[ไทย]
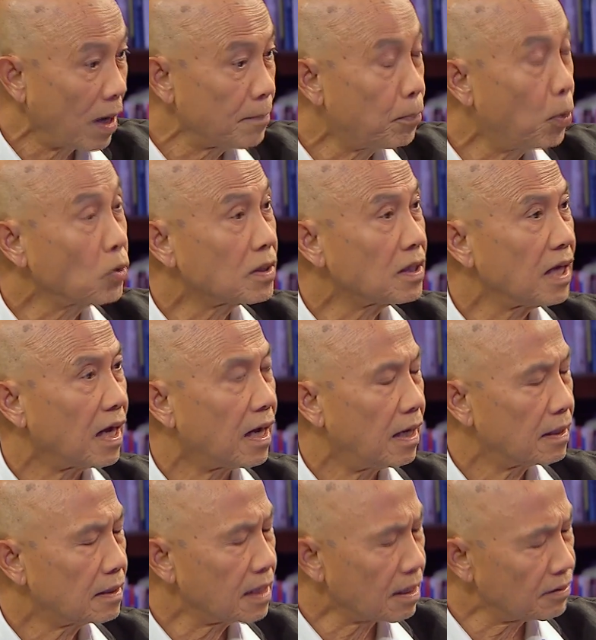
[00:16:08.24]
วันพุธเนี่ย
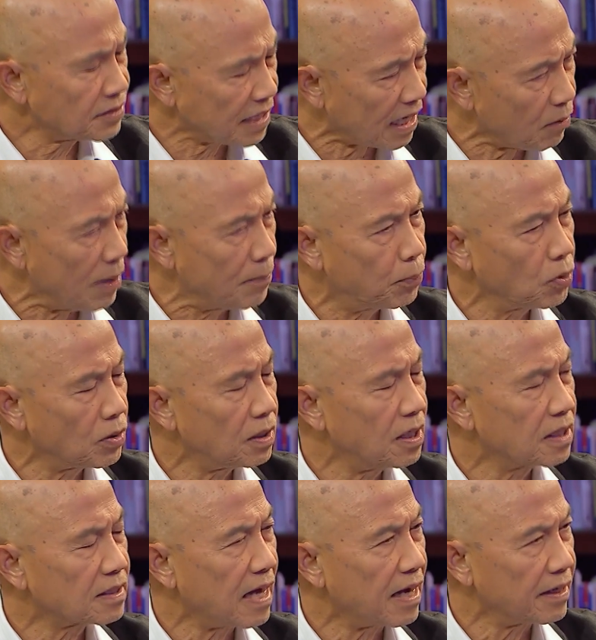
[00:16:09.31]
ที่เขาจัดในวันพุธ
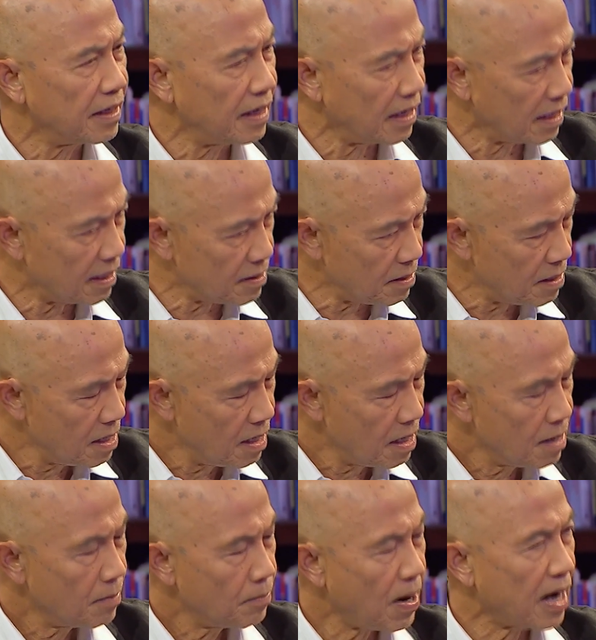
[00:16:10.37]
เลือกตั้งเนี่ย
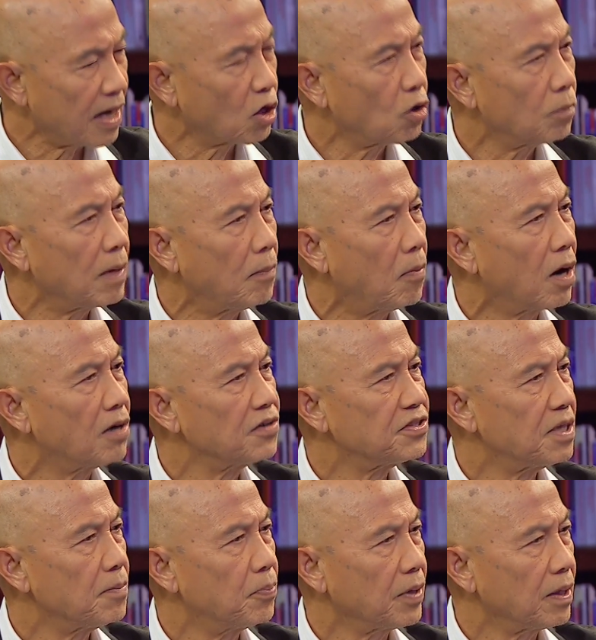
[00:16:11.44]
พรรคอนาคตใหม่บอกเขา
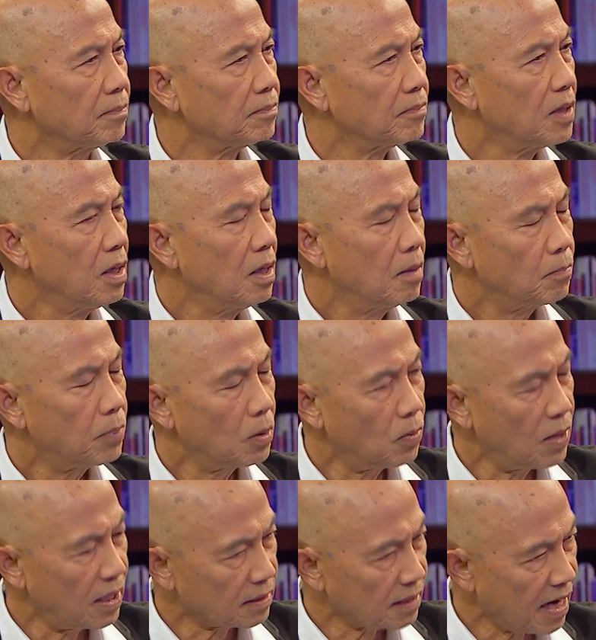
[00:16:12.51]
เสียเปรียบเพราะ
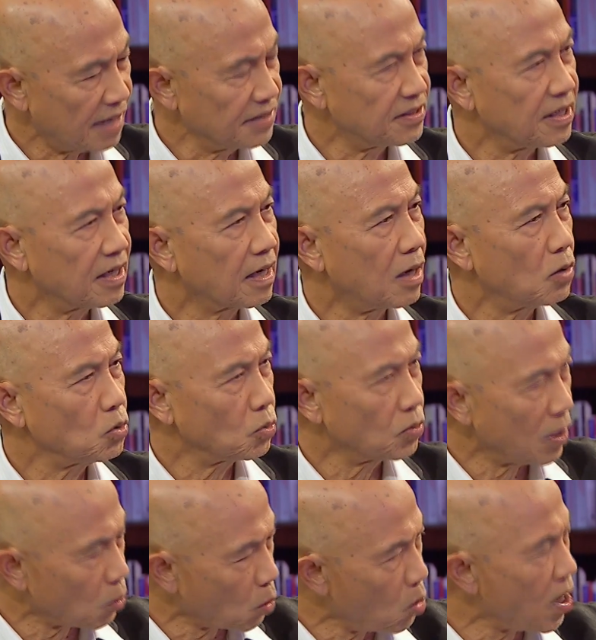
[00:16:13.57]
ว่าฐานเสียงเขาอยู่
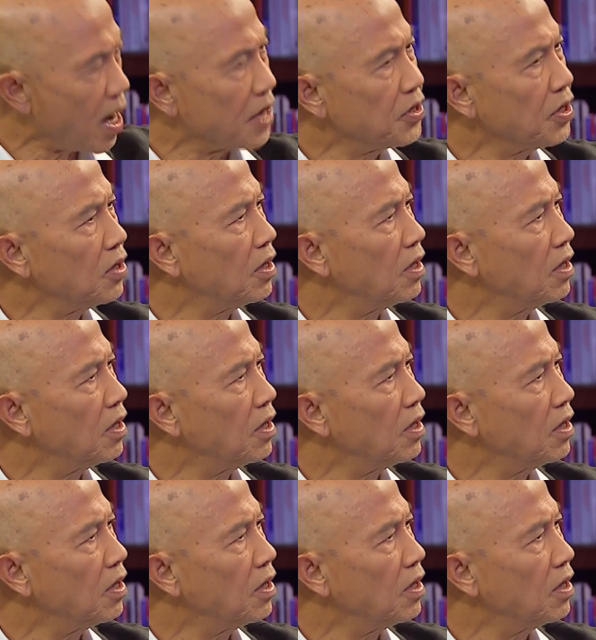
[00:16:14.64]
ในโรงงานเย